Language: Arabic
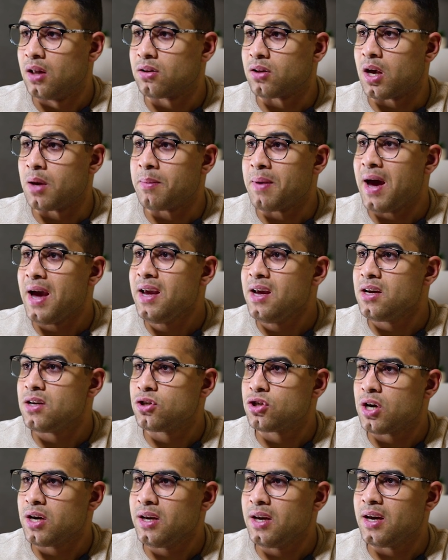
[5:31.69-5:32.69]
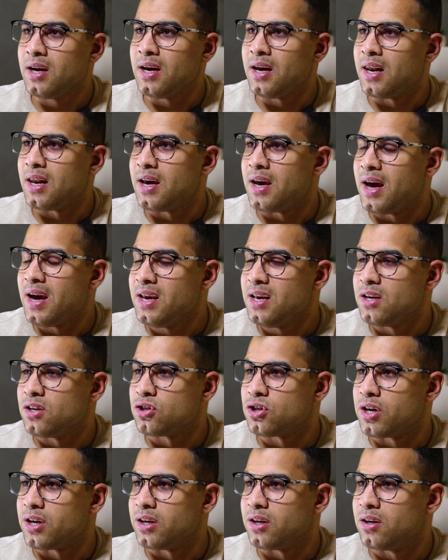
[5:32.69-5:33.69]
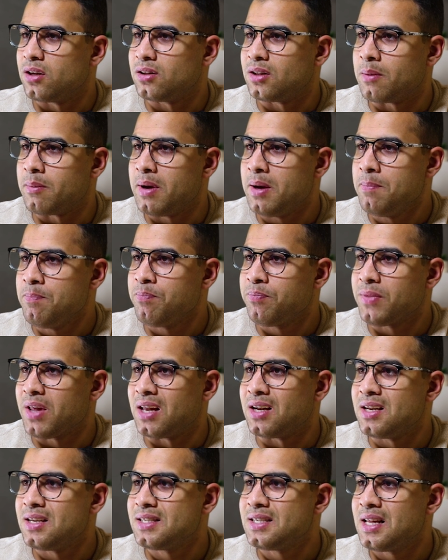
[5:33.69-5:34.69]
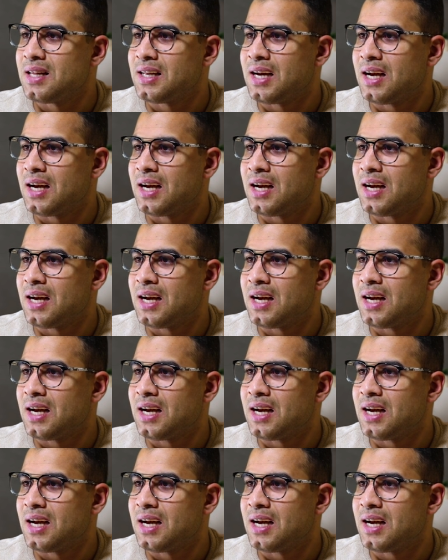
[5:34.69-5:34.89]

طيب اي شيء الى اي شيء تمام هننزل